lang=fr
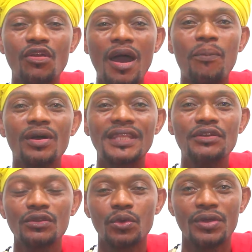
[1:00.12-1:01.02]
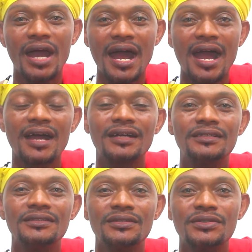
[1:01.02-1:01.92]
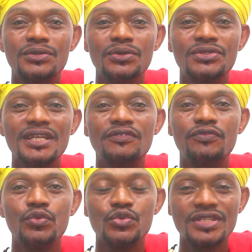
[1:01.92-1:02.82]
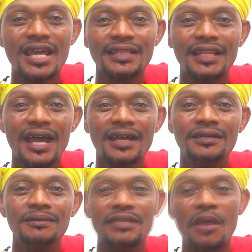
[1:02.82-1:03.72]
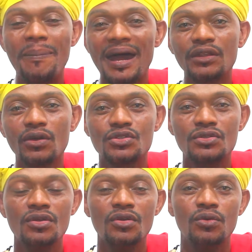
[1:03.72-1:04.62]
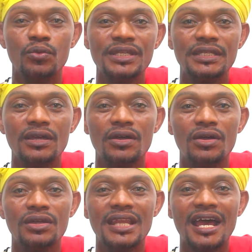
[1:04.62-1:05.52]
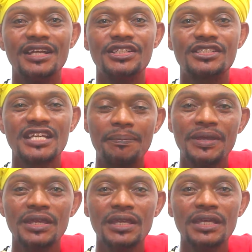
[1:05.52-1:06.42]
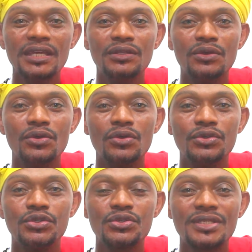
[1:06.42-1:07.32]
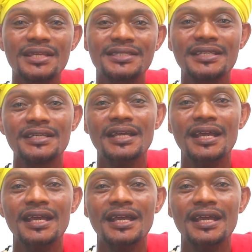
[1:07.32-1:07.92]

allons apporter notre regard sur cette fusillade-là. C'est un paradoxe. Oui, euh, il a échappé de justesse